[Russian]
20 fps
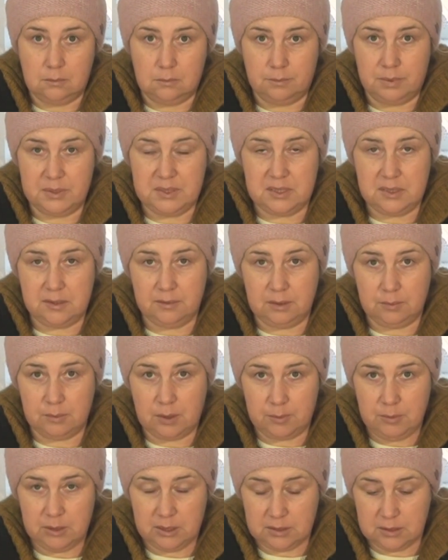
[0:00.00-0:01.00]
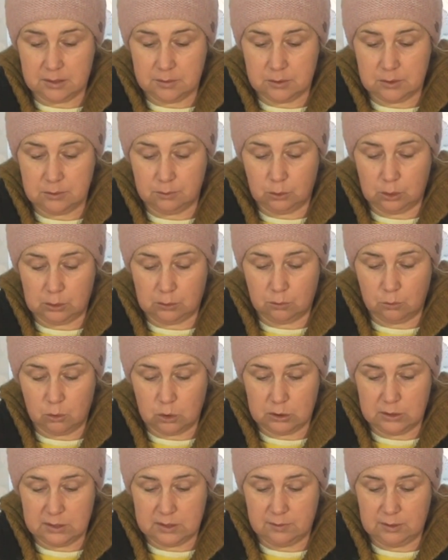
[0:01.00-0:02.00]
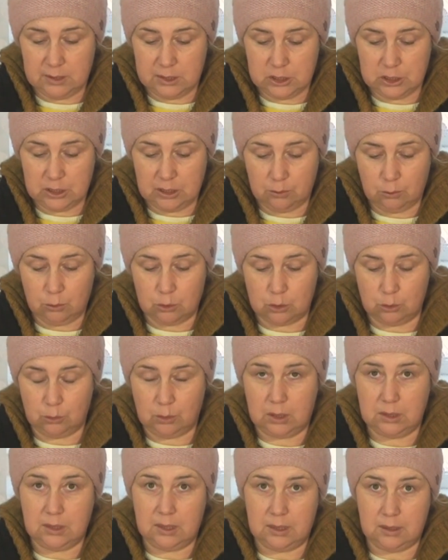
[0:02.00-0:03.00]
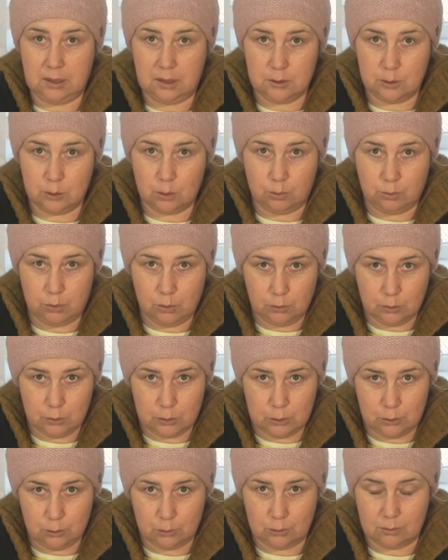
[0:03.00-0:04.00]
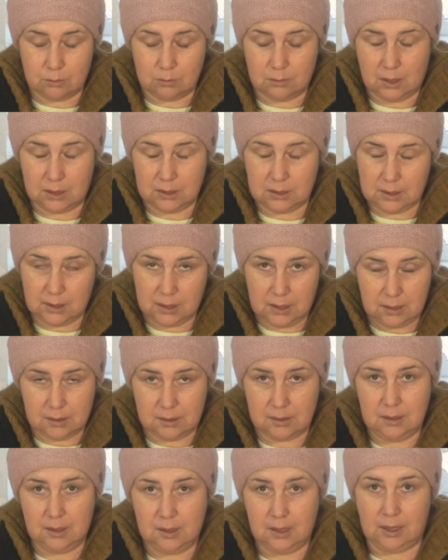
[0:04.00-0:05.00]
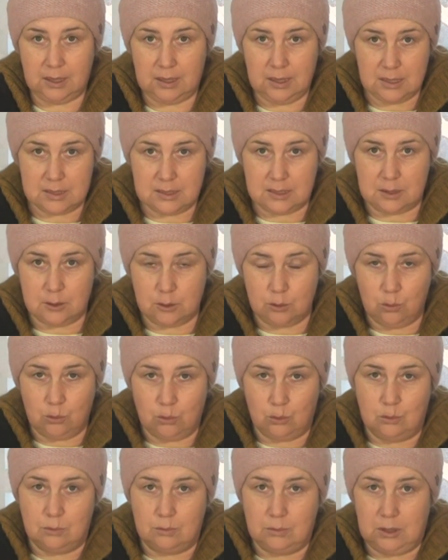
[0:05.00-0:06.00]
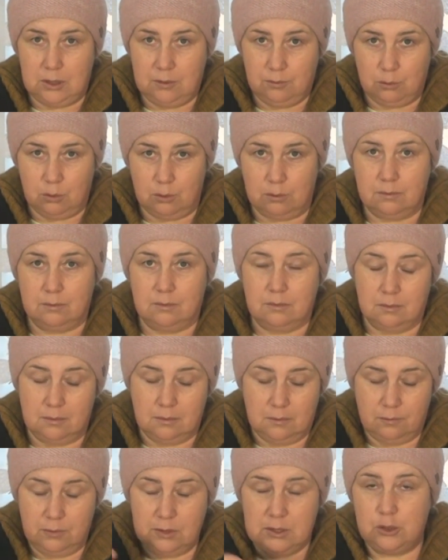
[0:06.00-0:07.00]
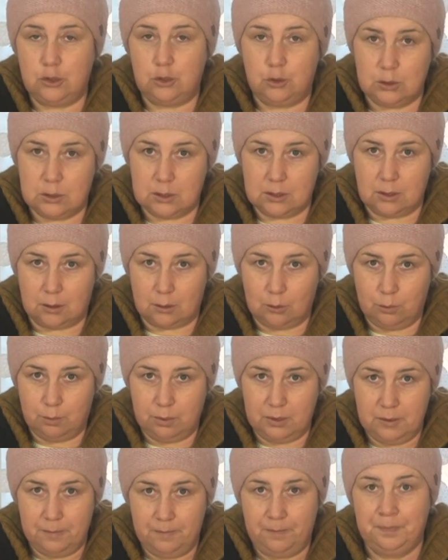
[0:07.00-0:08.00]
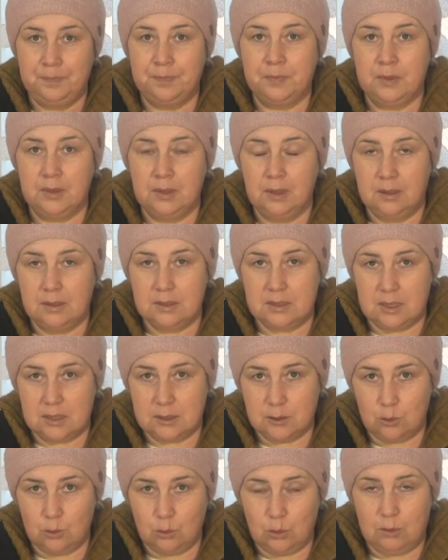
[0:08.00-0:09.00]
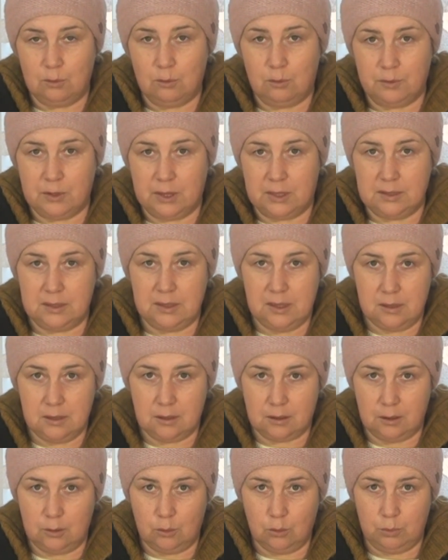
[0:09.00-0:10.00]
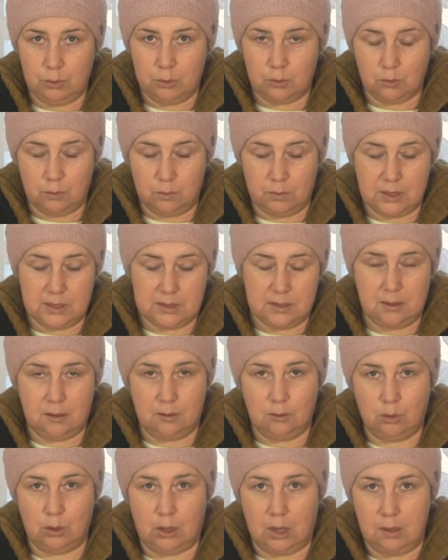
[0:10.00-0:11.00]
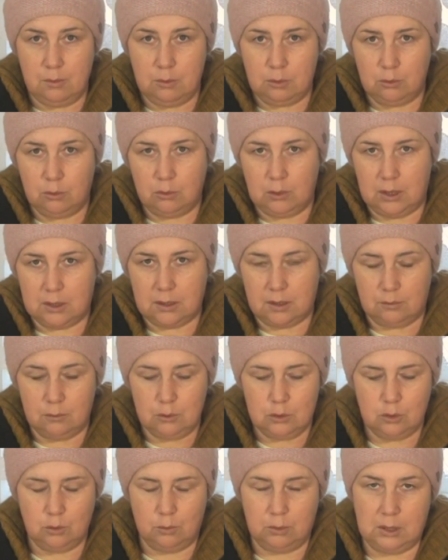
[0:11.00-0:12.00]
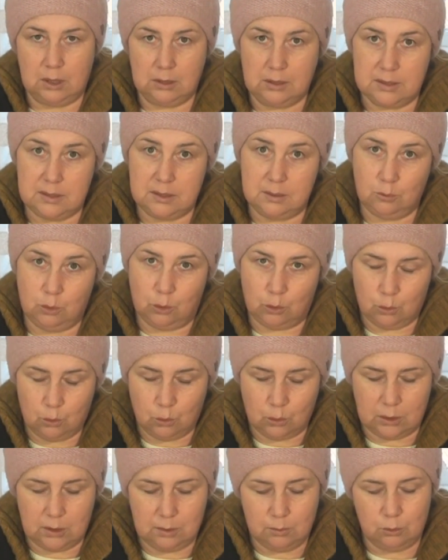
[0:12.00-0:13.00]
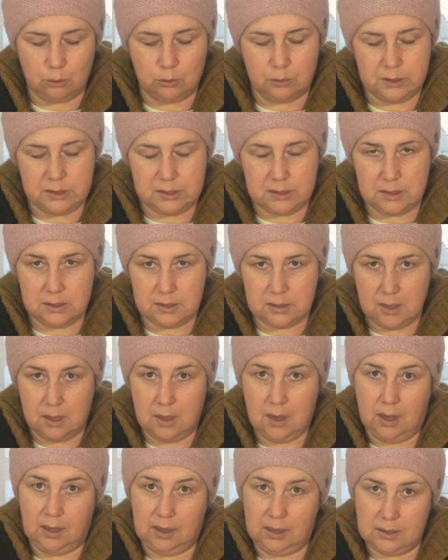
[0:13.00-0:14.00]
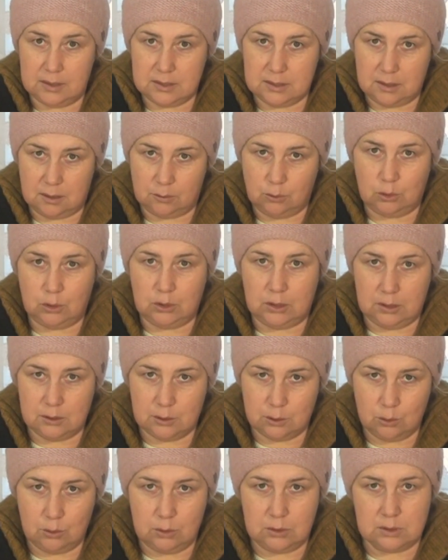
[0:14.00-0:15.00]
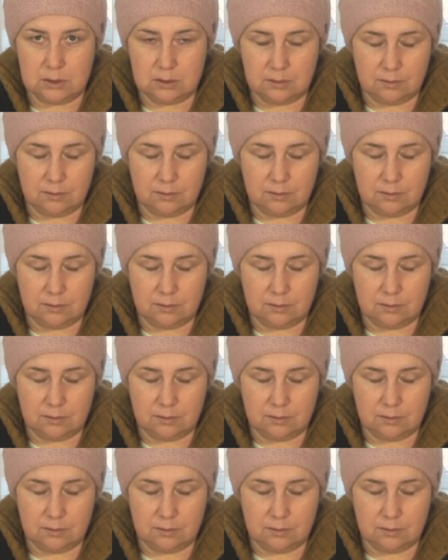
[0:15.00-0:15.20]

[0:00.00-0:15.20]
Позитивный момент из всего этого можно извлечь такой, что когда яйцо полностью оттает, я засуну его, вытащу из скорлупы, засуну его в контейнер и уберу в морозильную камеру, но ну, для того, чтобы когда зимой куры не будут нестись, я достану это яйцо и